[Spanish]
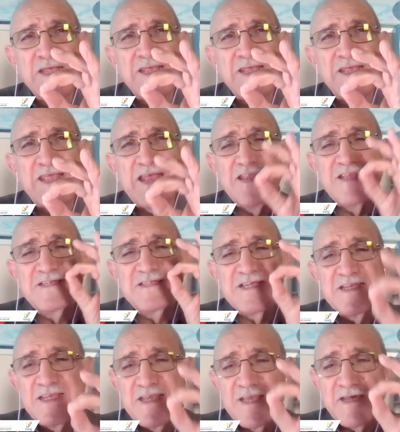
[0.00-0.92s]
que ni
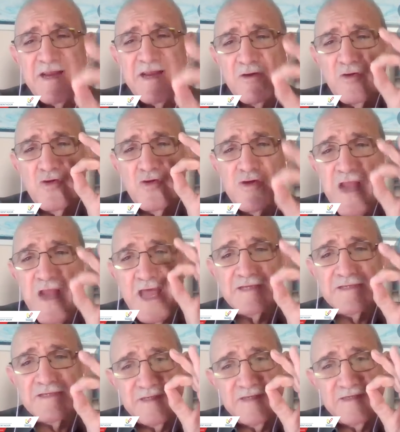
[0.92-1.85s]
siquiera los
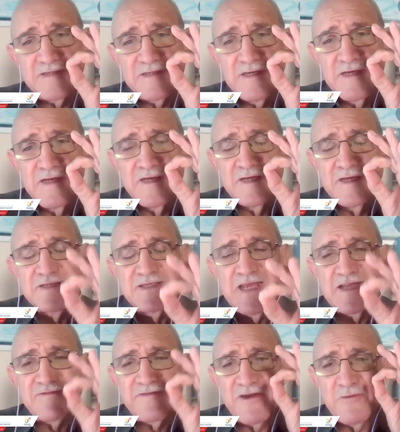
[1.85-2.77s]
nazis se
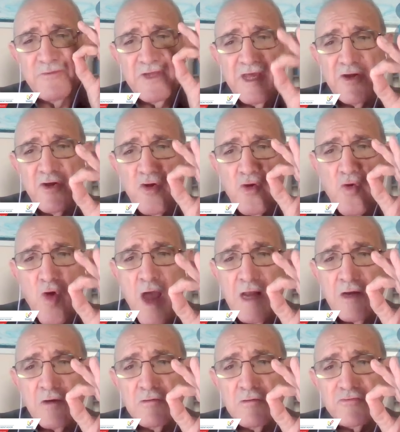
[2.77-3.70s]
atrevieron a
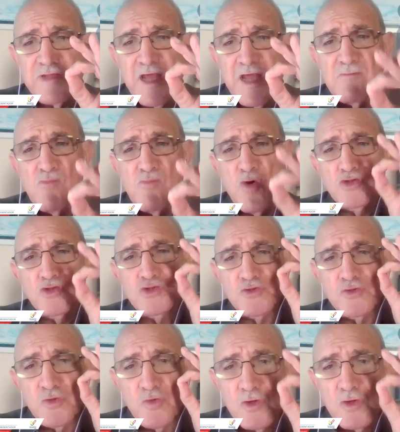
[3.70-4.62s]
algo tan
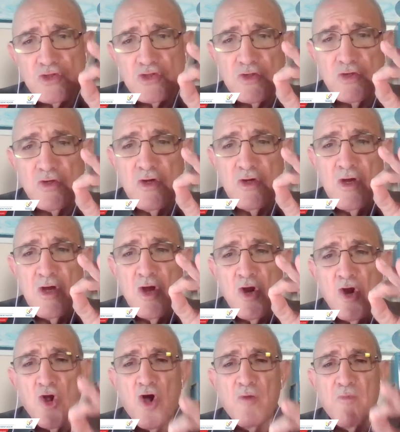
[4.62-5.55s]
monstruoso
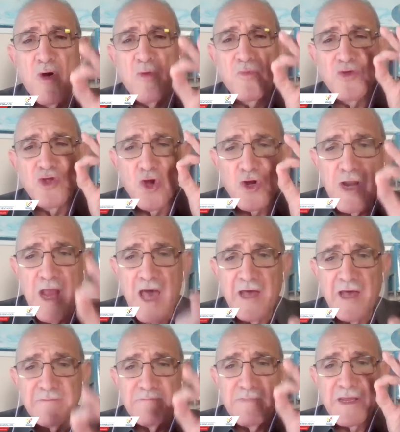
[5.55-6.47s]
como
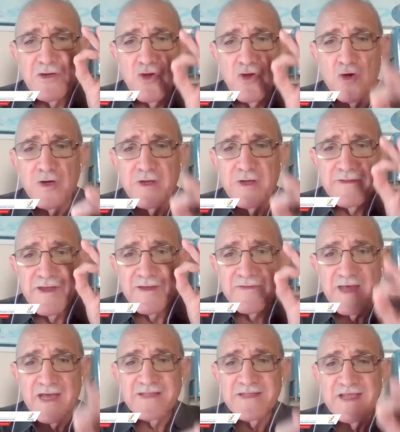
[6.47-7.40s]
violar menores de
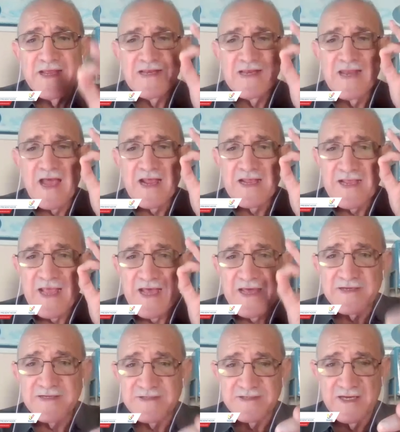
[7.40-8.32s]
edad en las
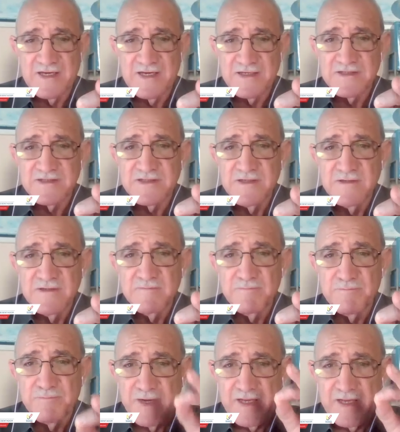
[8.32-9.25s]
cárceles
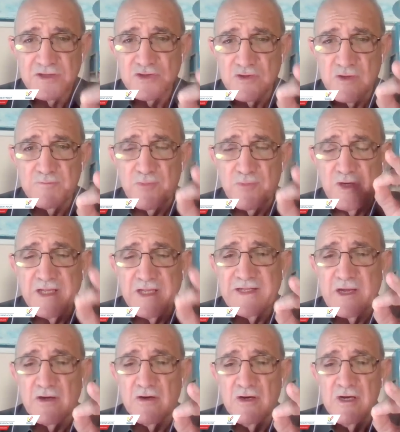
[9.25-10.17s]
presos
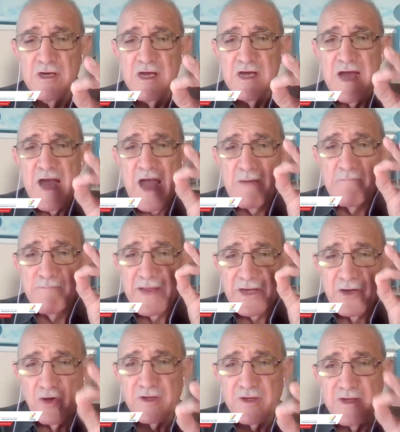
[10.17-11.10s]
políticos
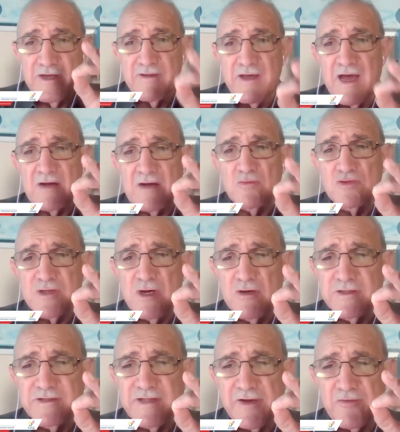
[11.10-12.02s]
menores de edad acusados
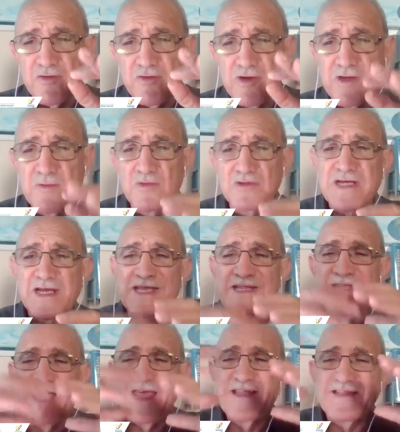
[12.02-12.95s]
de terrorismo. O sea que
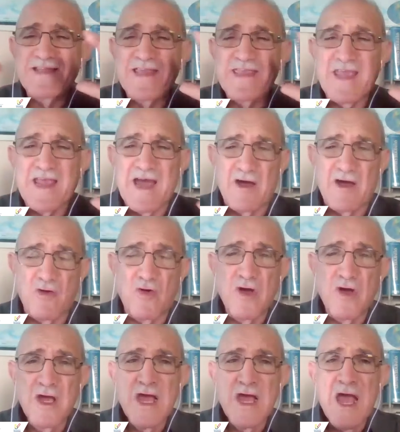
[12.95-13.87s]
esta gente ha llegado
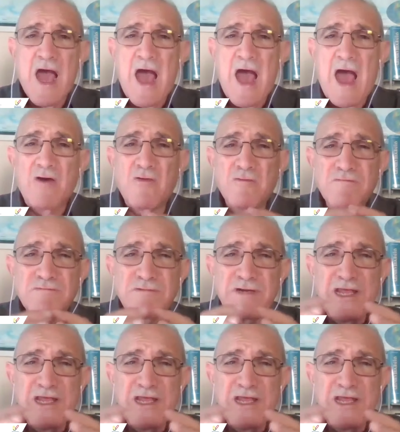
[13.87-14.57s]
a un